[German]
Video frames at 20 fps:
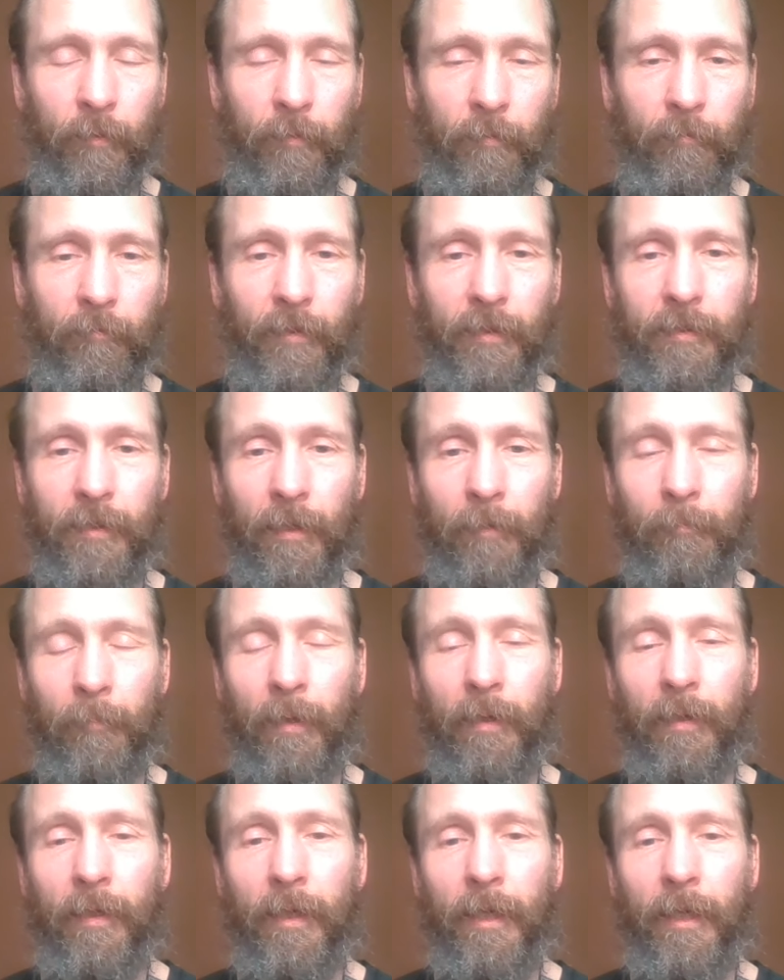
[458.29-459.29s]
Was hat
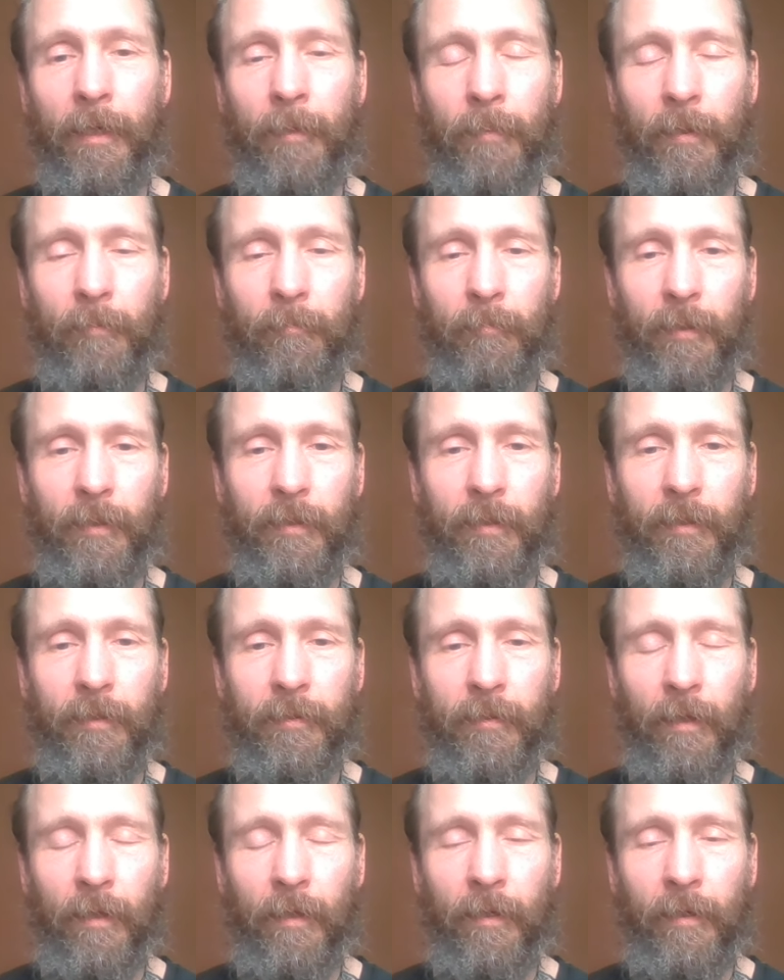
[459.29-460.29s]
mein Leben mit
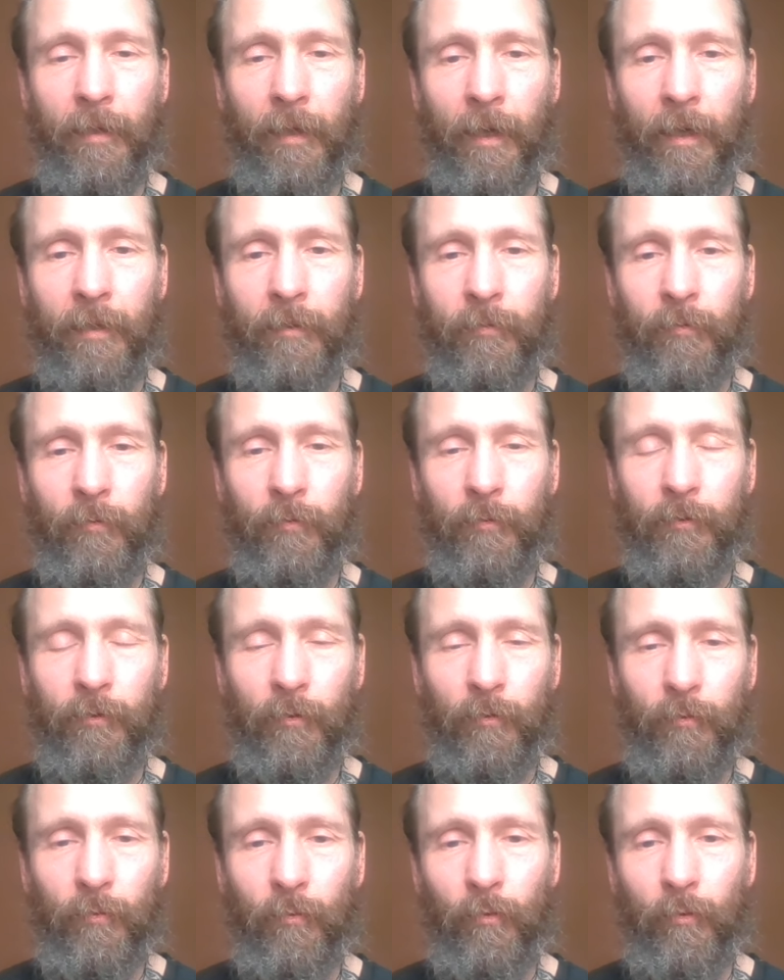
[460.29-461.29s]
dieser Erkrankung zu
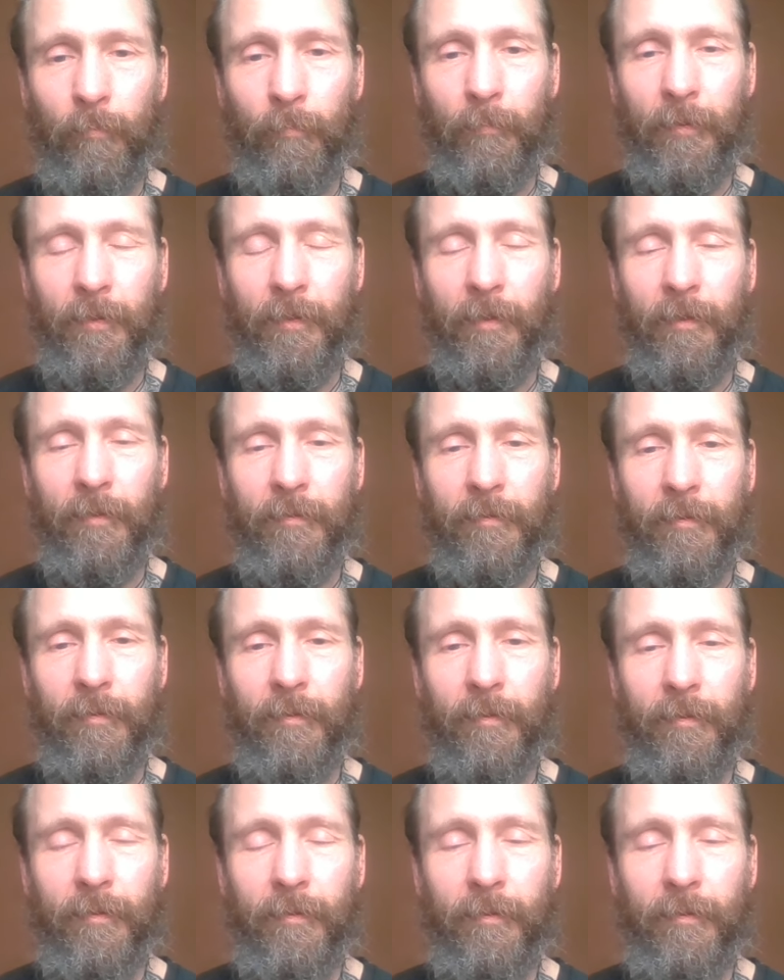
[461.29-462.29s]
tun, mit
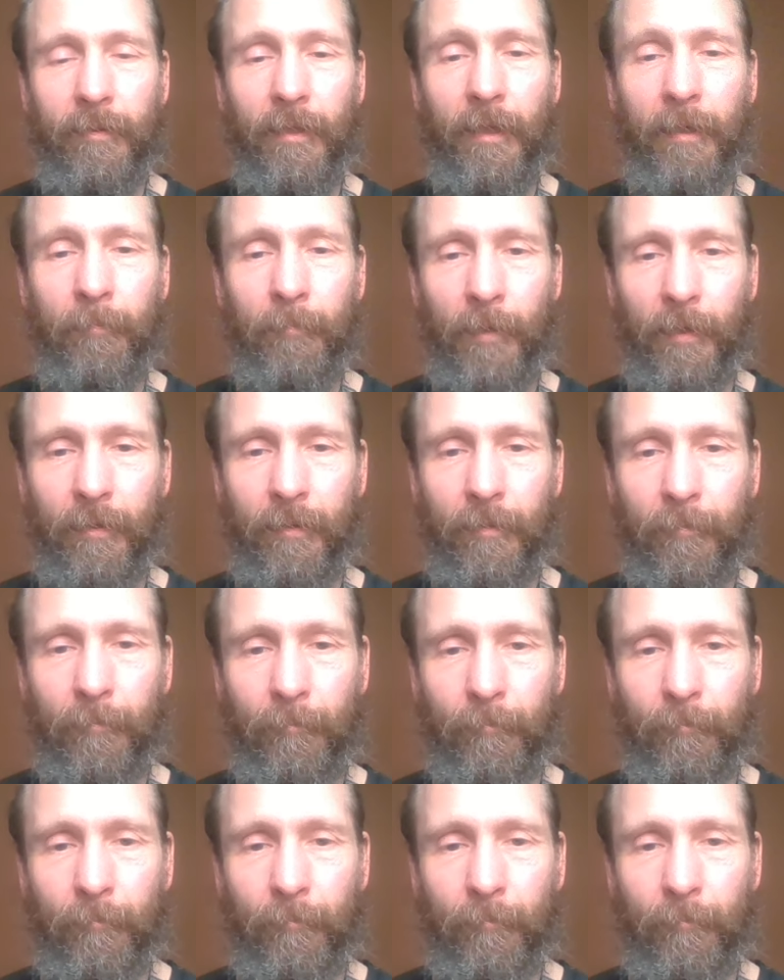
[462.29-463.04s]
diesen Themen?